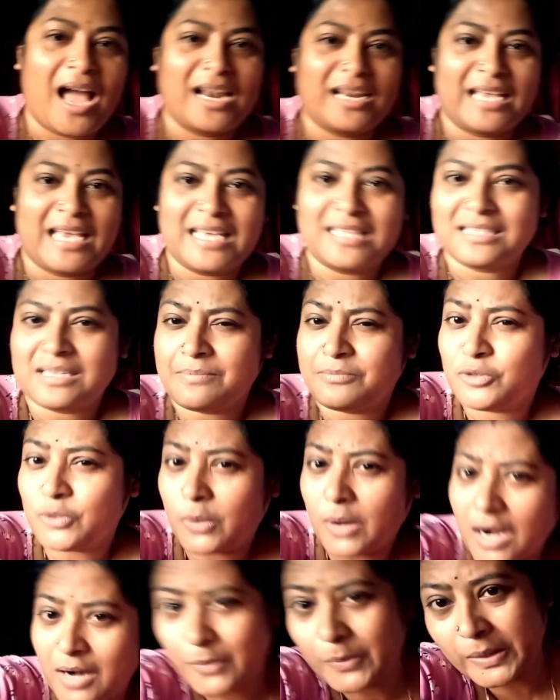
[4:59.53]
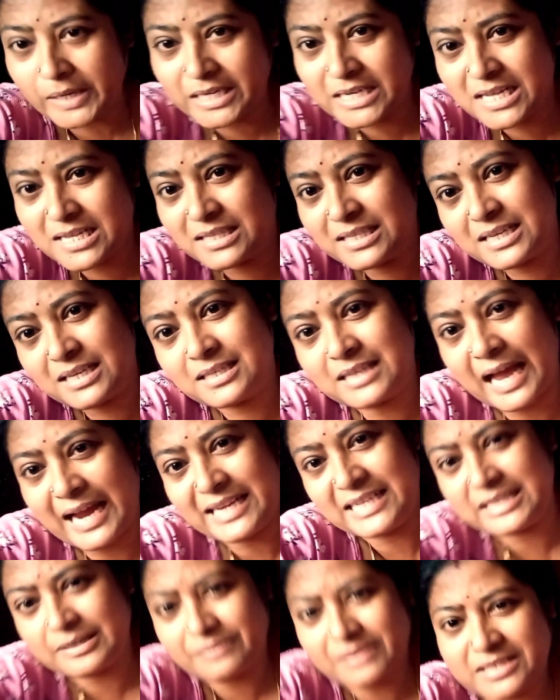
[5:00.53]
আর এই যে জোগাড় করে নিয়েছি
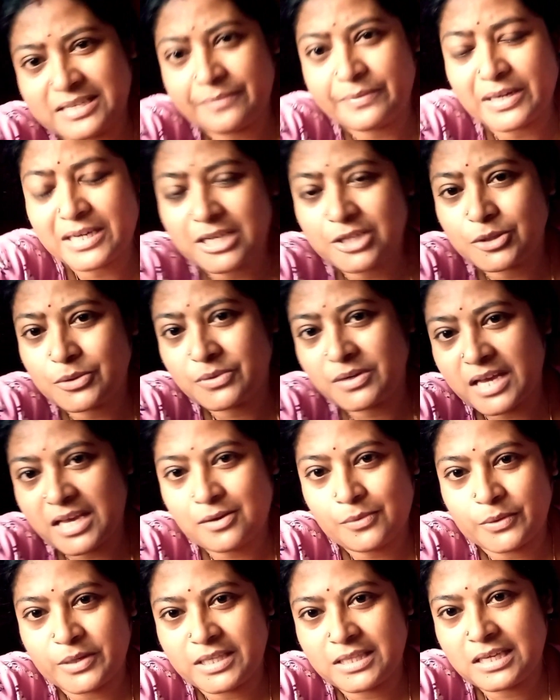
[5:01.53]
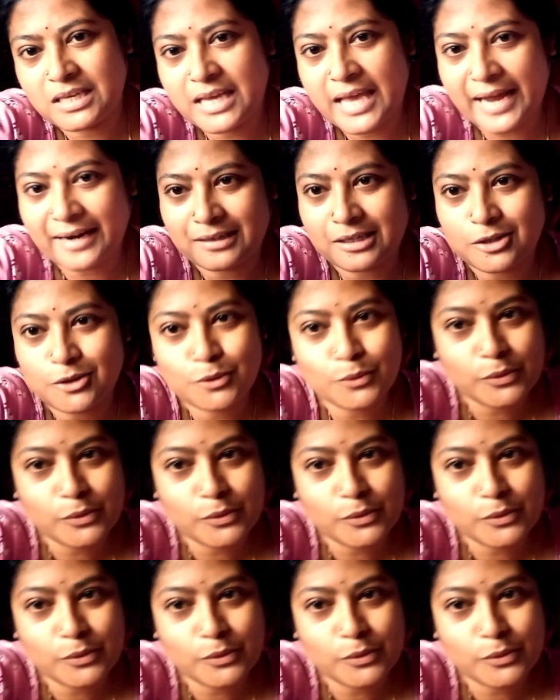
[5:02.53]
সাইড টেবিল টেবিল কিছু নেই ওই দিকে একটা